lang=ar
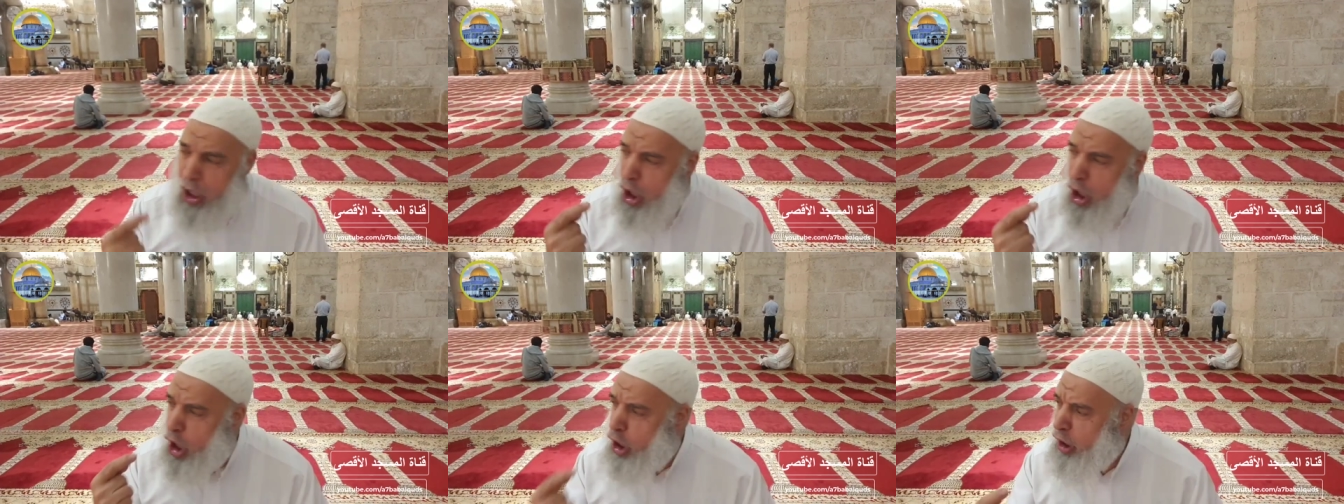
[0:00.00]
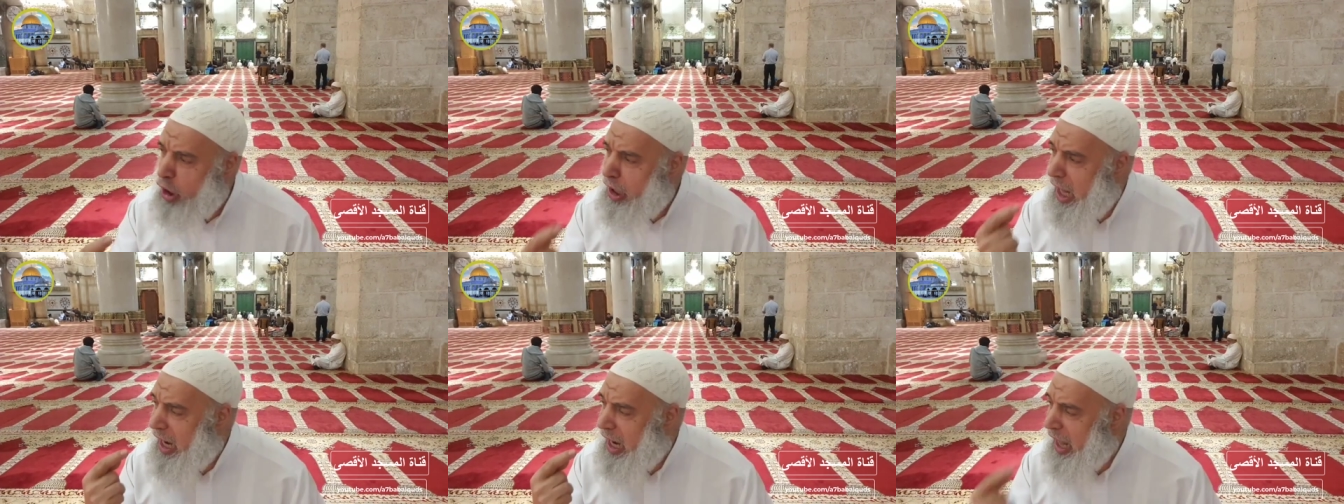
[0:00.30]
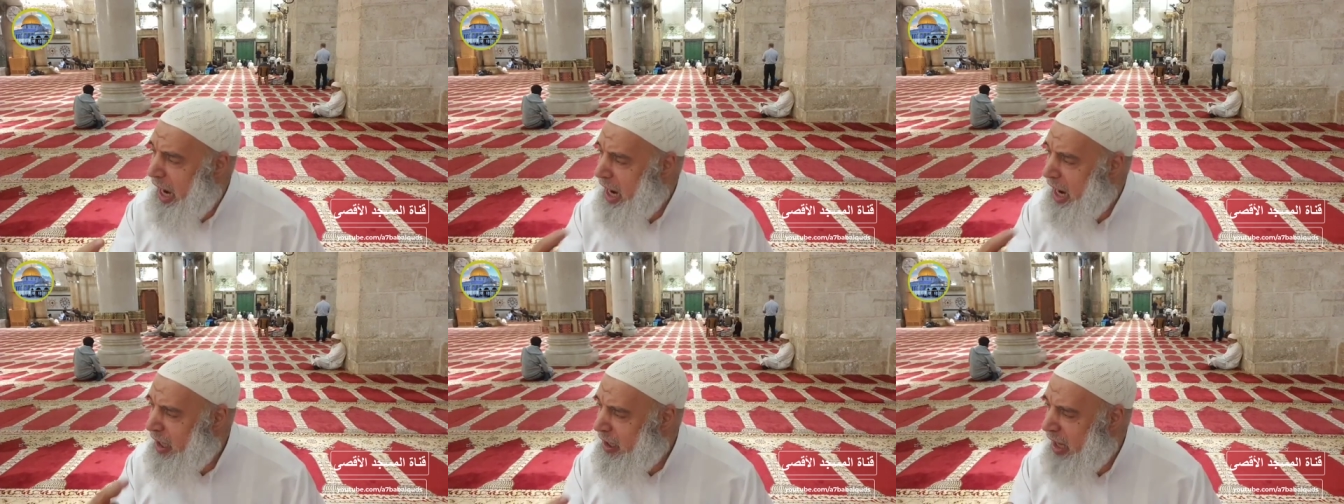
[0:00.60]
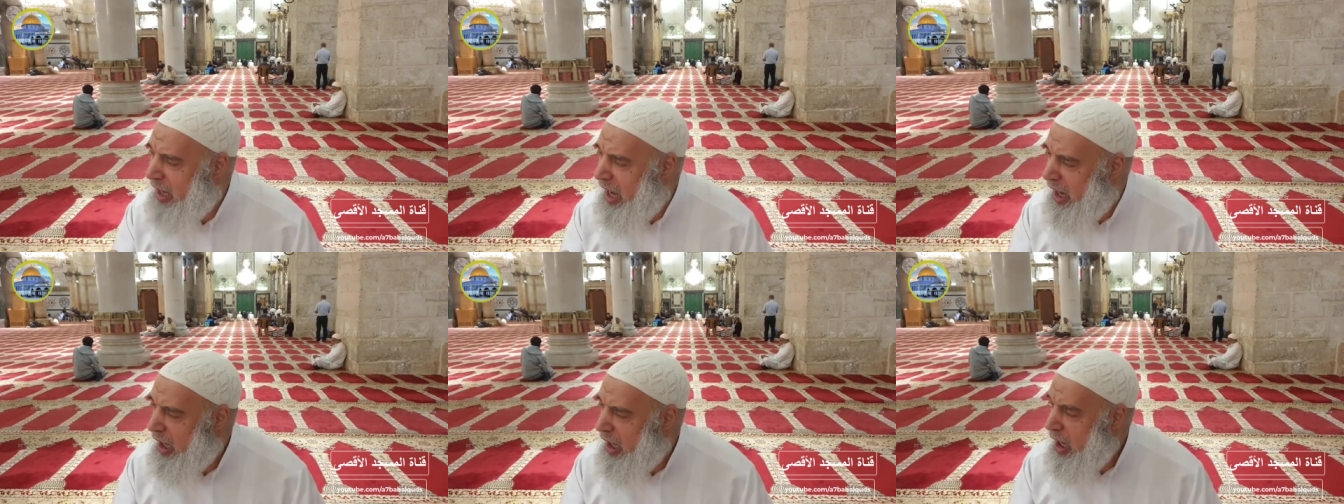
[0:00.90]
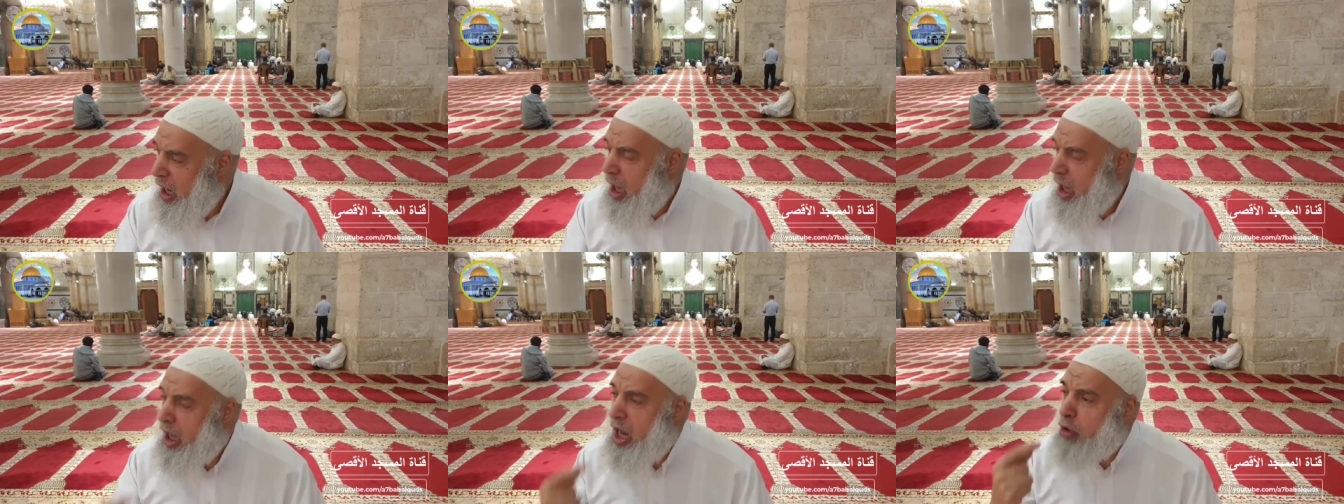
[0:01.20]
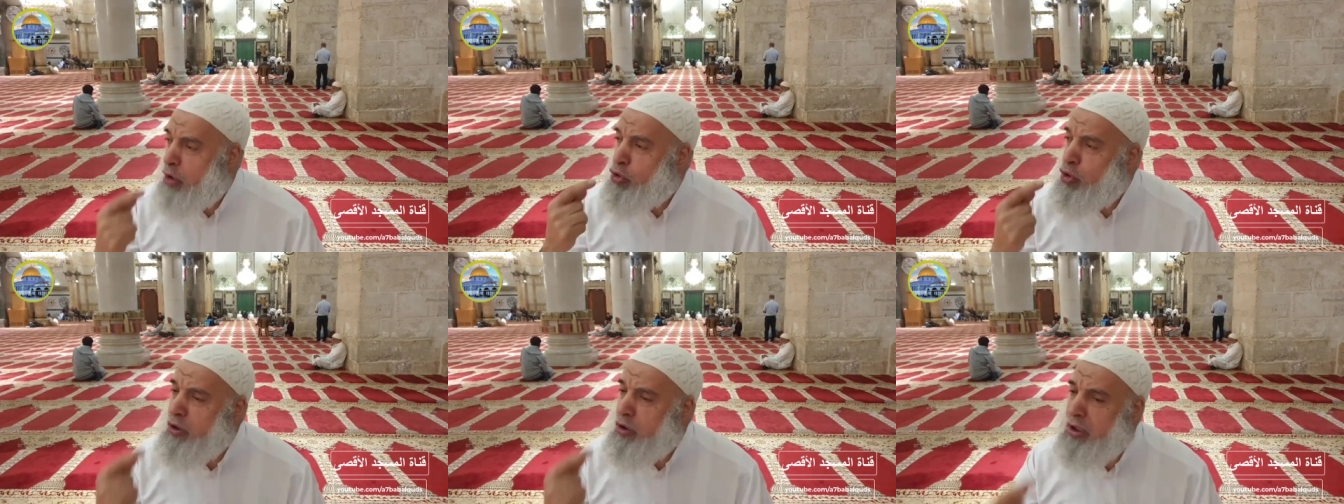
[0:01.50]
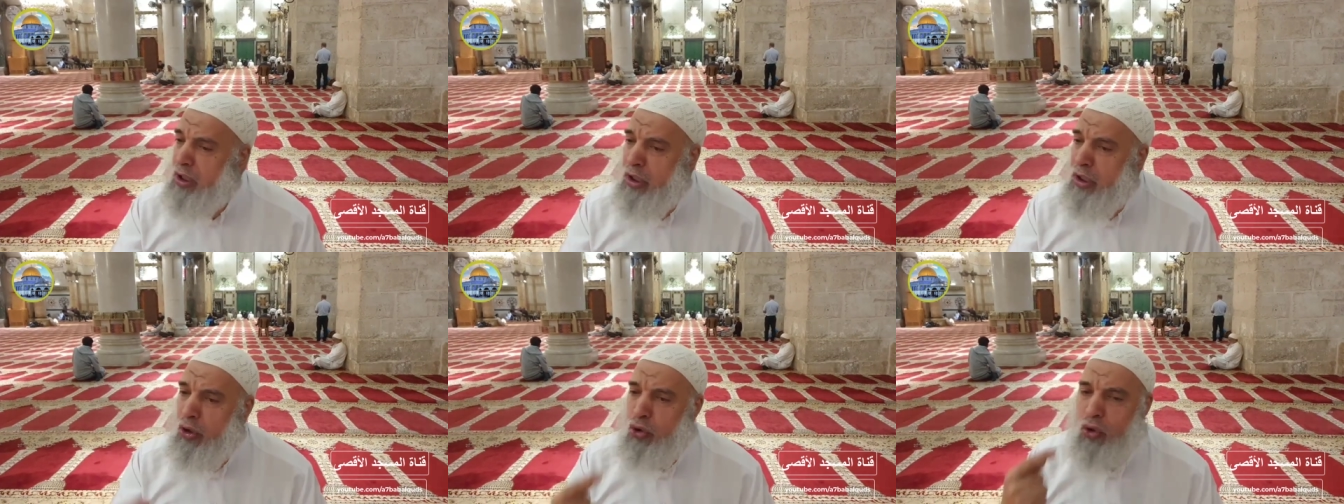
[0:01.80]
إن العين لتدخل
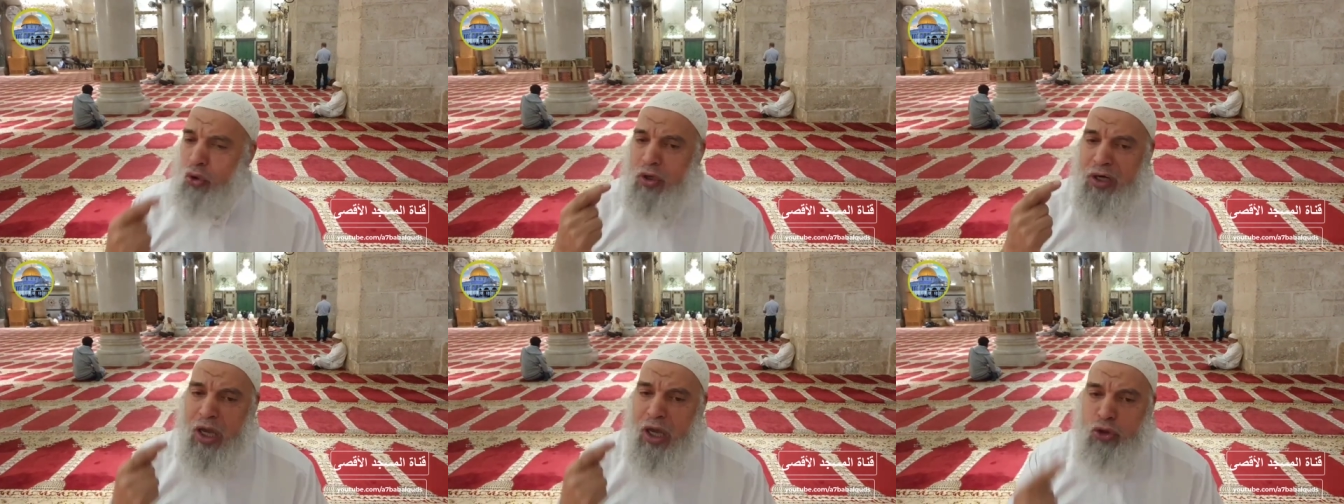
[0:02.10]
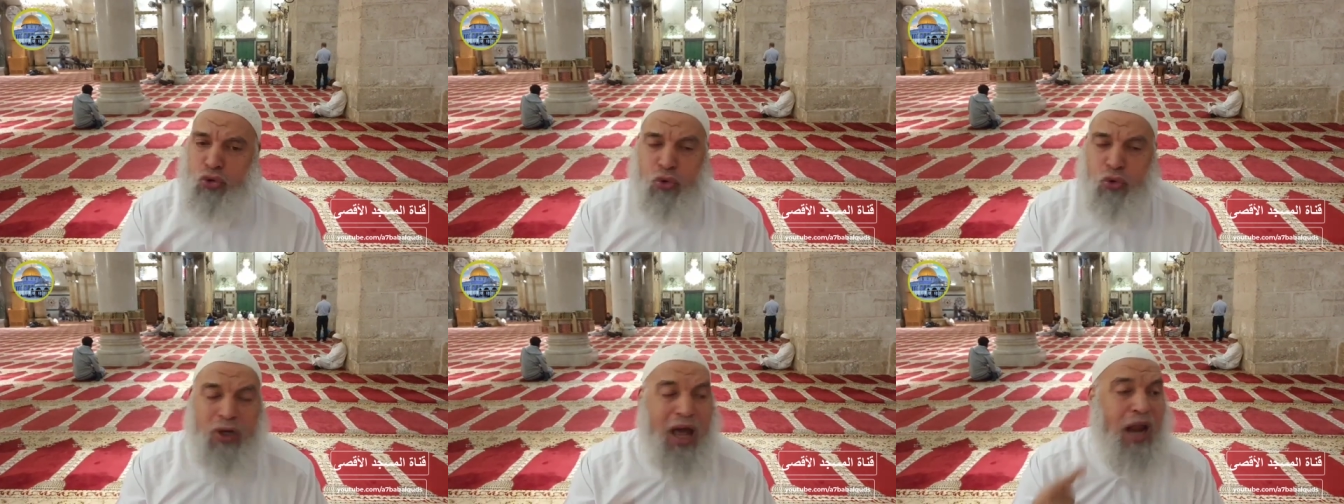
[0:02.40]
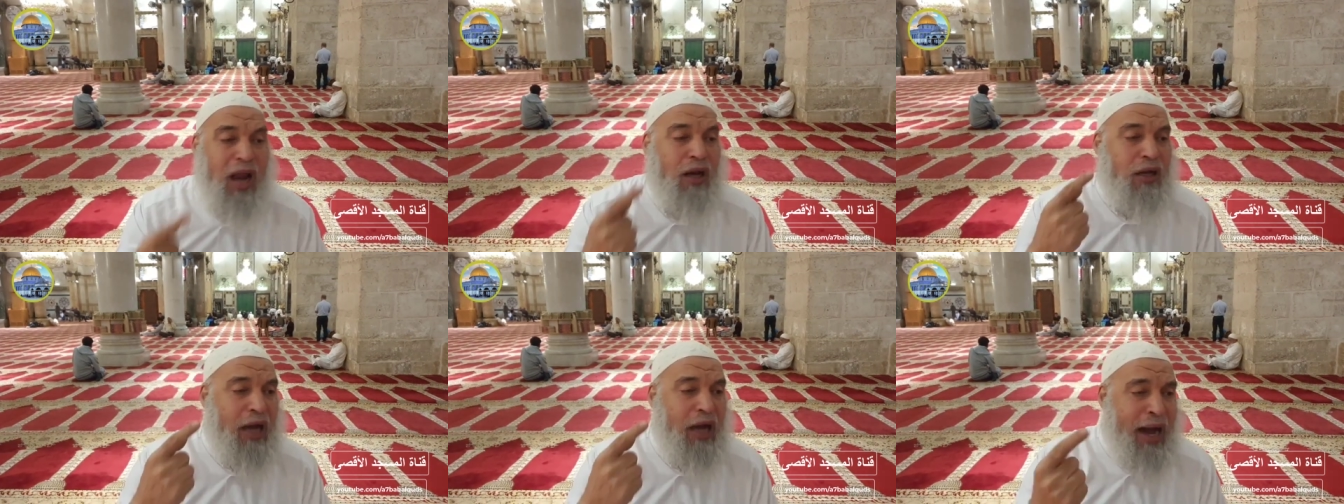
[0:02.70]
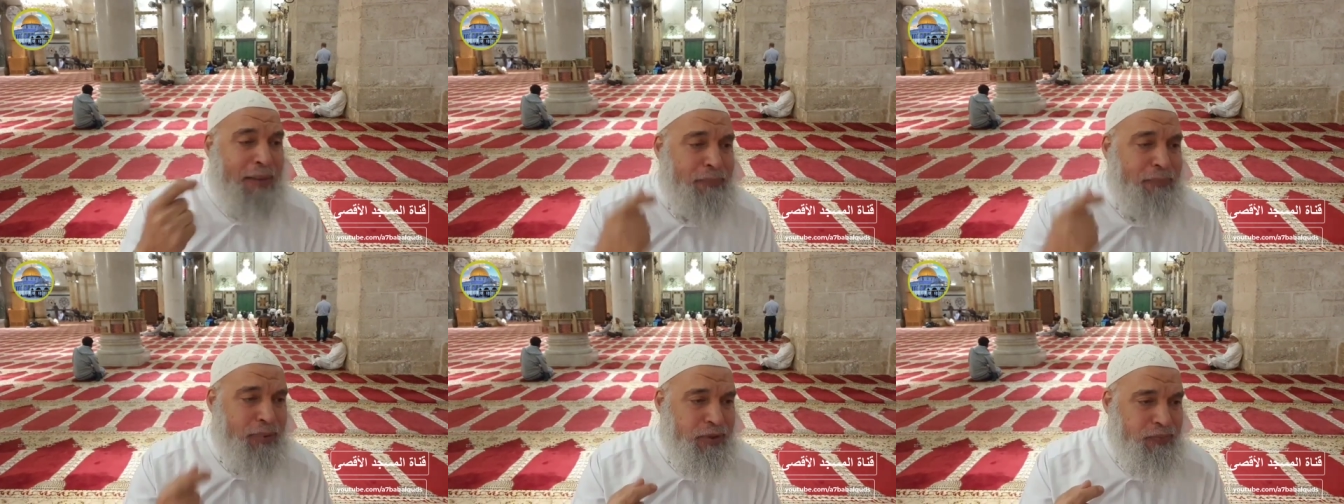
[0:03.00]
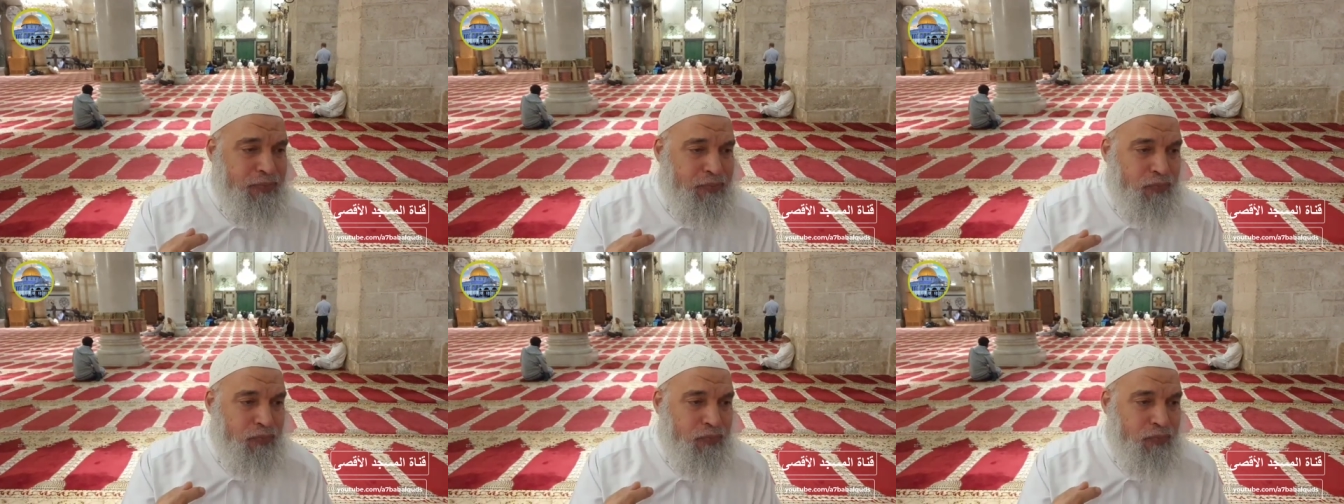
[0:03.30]
الرجل القبر